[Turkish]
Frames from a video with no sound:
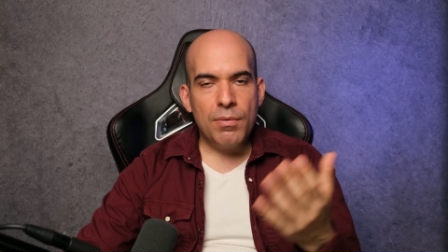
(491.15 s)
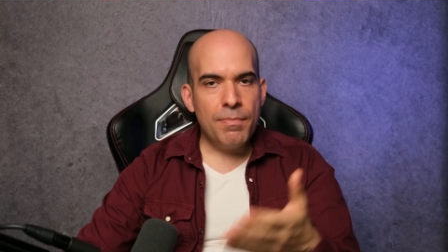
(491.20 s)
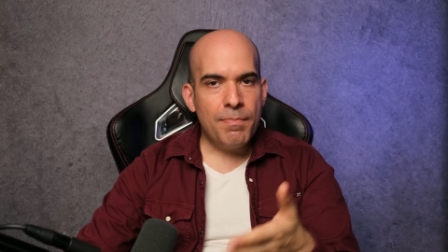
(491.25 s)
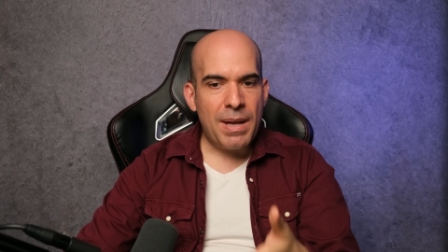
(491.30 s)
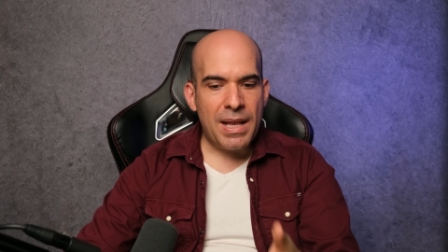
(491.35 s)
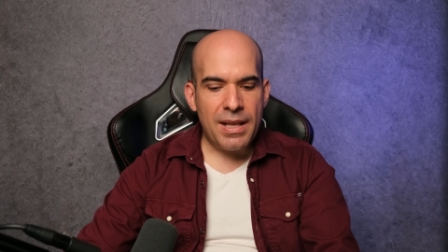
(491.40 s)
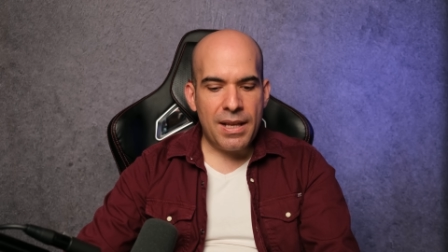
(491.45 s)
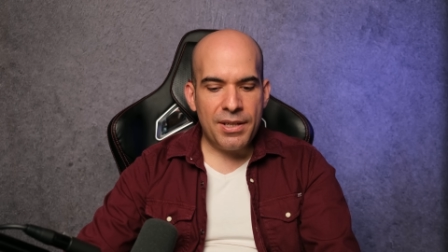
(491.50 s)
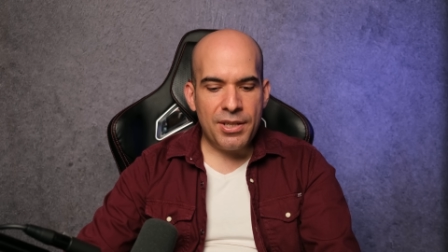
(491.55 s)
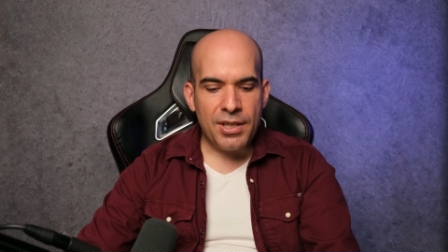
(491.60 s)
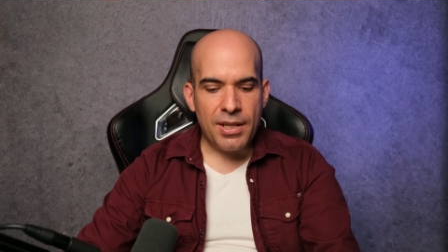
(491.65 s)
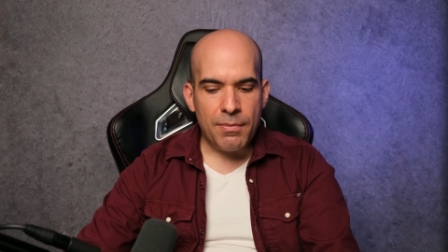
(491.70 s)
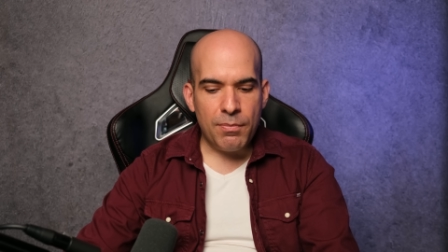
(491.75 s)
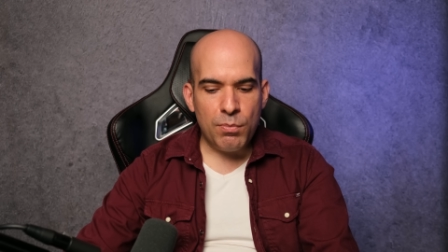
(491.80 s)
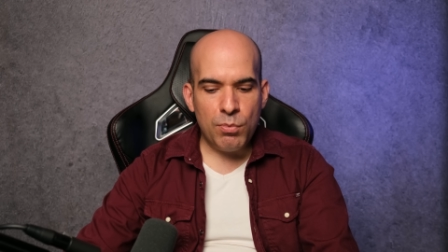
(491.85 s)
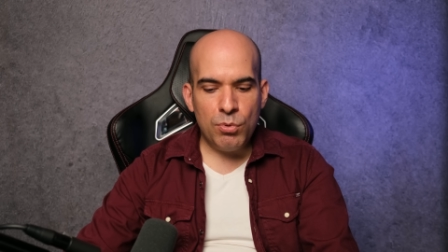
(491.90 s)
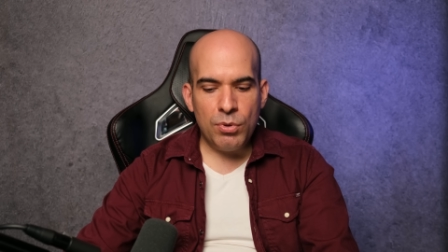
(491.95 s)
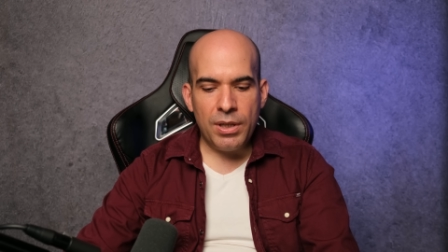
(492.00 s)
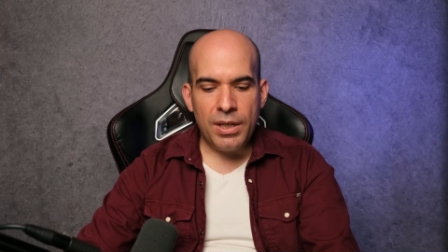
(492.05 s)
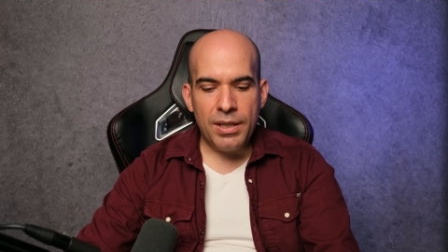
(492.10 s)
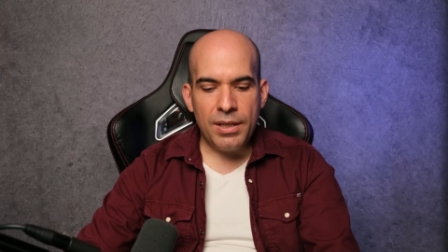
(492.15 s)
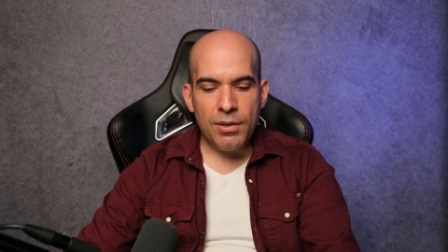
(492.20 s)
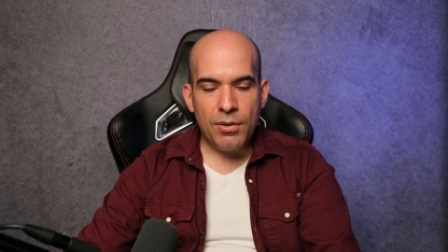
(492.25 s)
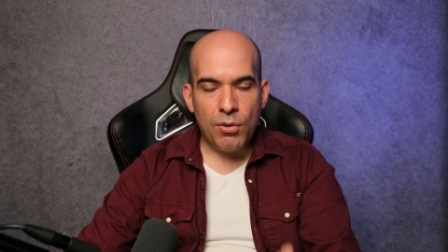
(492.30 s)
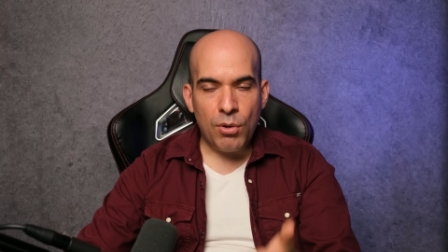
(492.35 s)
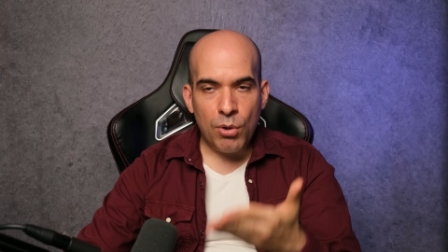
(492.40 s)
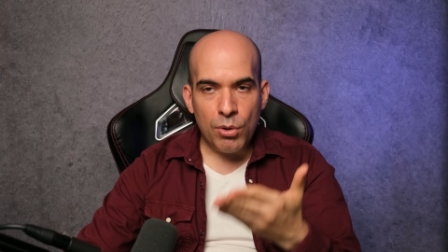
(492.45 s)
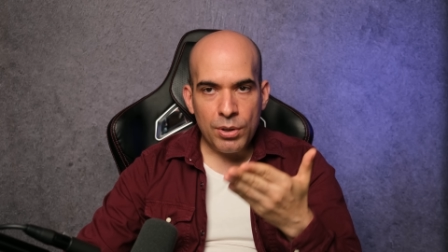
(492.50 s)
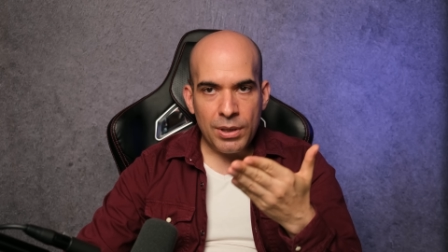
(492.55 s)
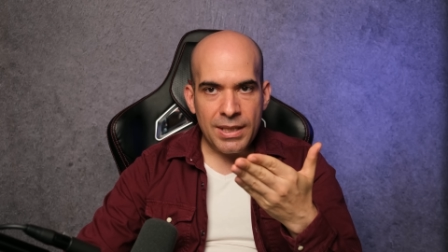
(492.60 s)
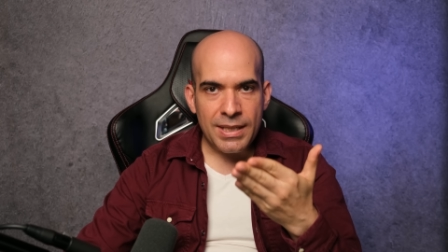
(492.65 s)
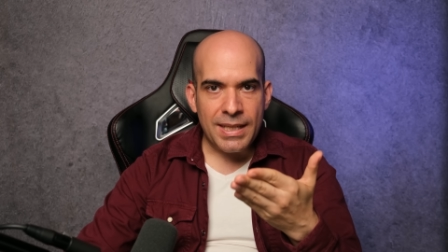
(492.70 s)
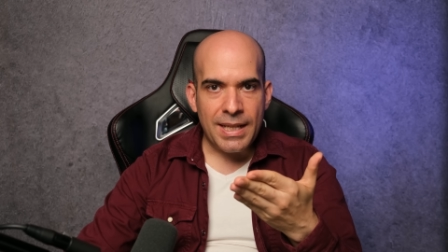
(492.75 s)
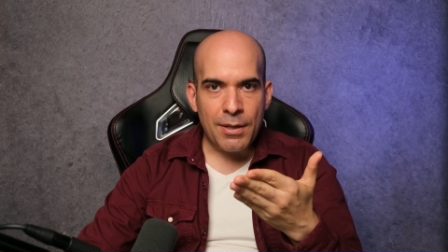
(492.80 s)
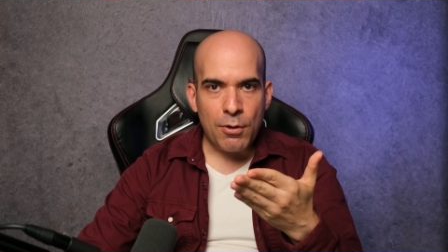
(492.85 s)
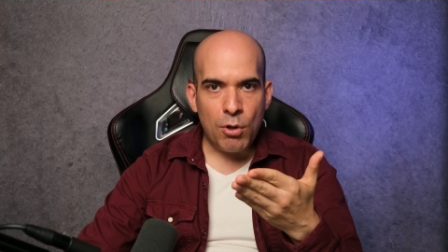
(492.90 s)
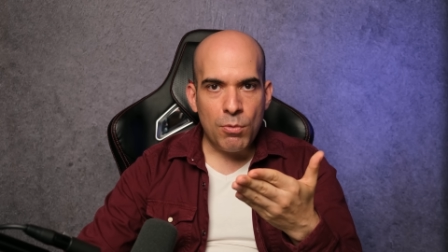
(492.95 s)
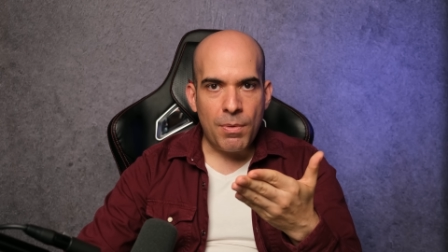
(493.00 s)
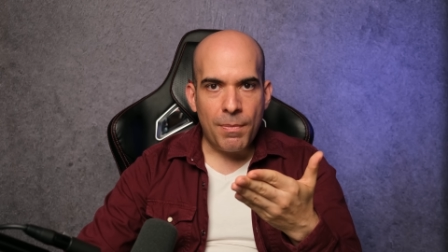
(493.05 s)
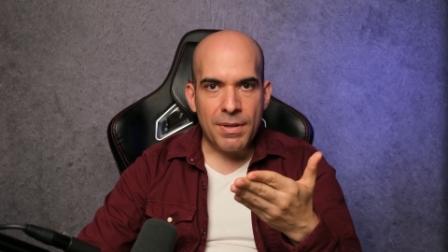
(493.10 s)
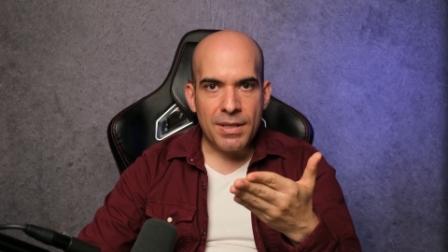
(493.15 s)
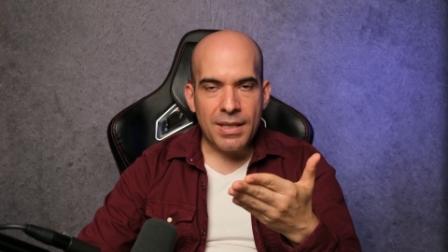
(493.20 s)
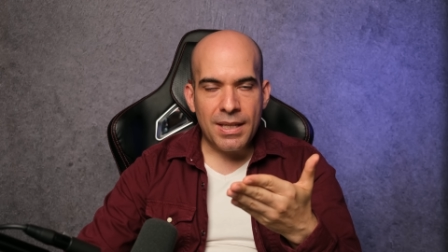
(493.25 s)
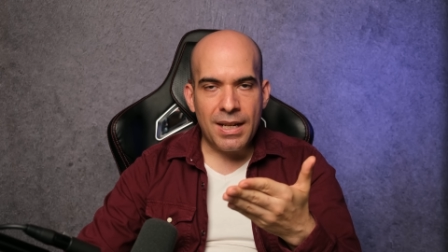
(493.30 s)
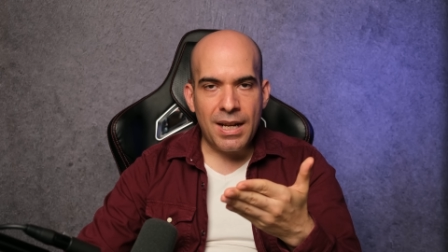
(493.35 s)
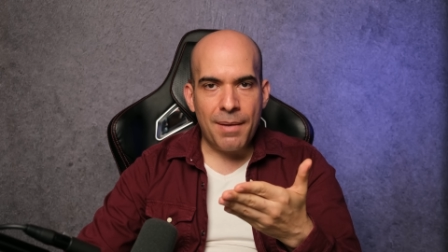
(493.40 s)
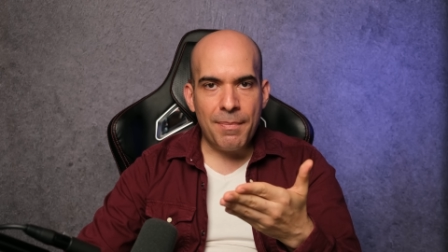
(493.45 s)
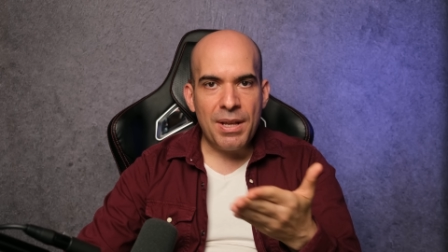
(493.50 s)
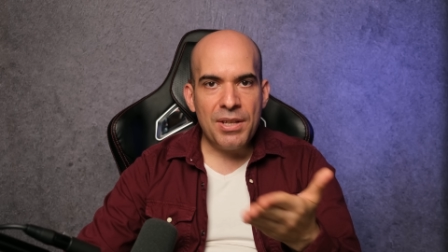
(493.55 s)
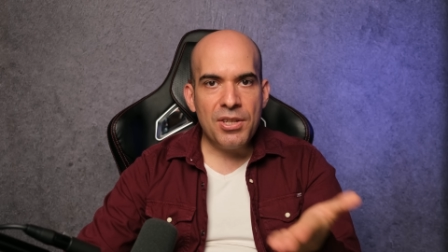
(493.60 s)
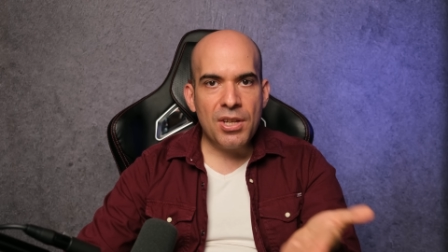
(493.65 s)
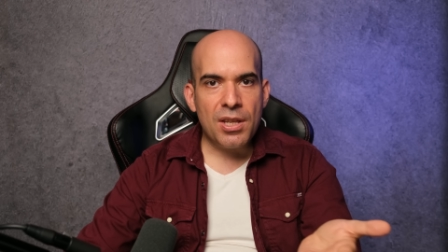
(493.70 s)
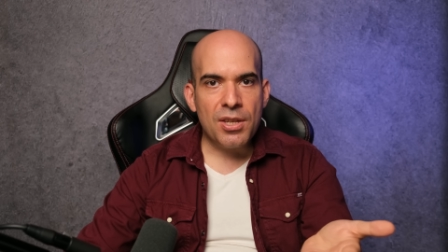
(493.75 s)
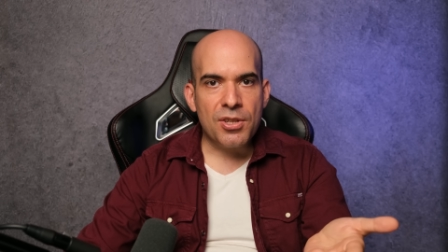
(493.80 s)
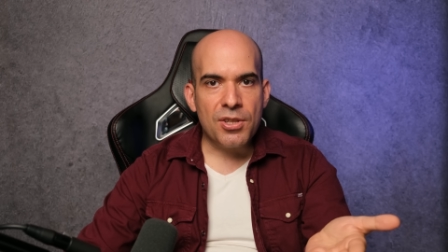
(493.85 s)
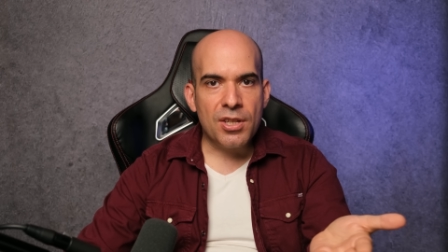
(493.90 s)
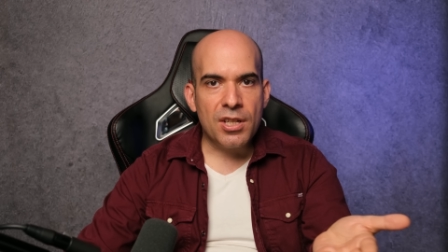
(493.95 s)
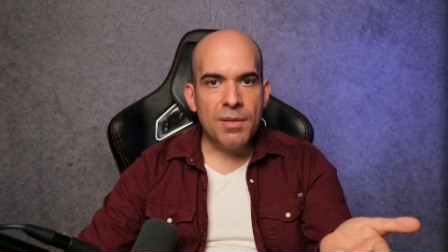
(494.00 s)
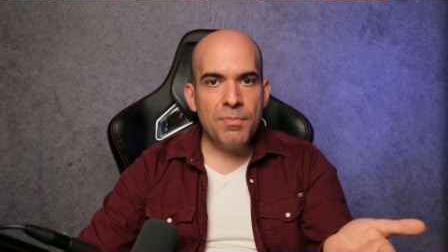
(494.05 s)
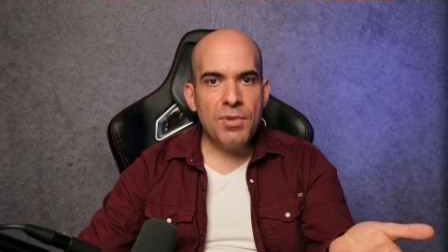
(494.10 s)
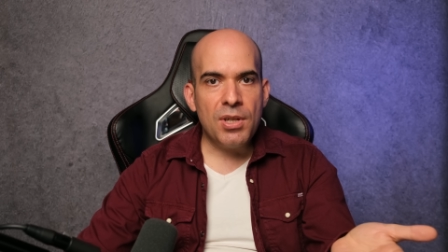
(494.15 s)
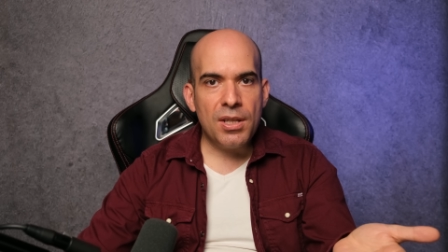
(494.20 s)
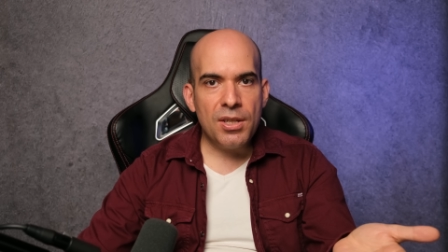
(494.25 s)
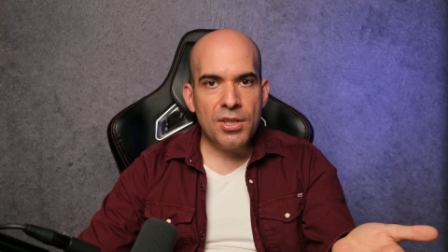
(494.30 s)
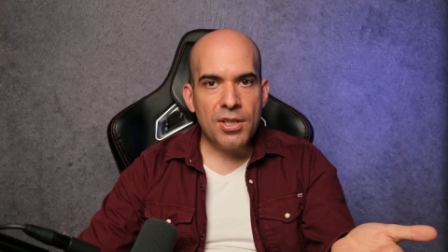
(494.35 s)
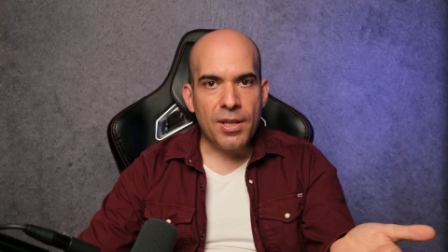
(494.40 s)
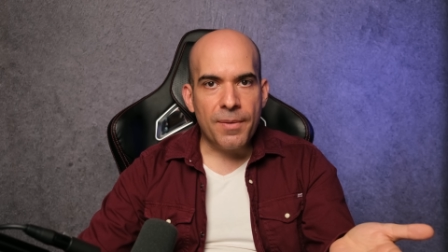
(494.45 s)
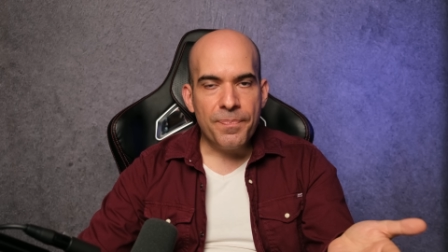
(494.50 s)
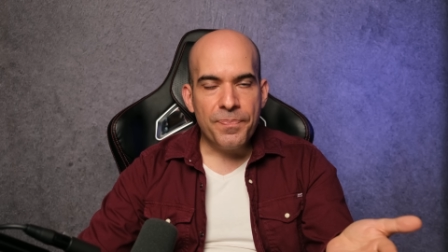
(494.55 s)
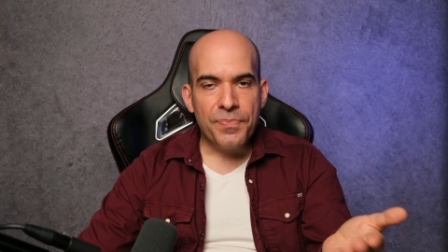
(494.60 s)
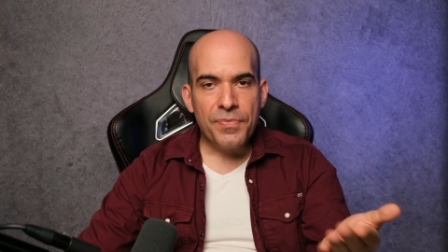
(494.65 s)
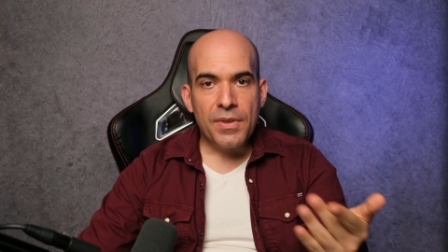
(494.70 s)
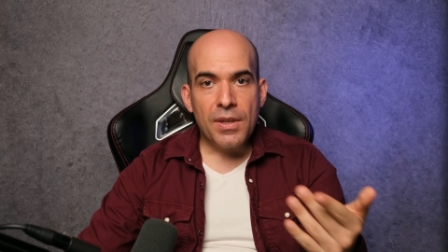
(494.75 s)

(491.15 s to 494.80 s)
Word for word: Ben işte bunların o listede olmamasına rağmen çalıştırdım çalıştı.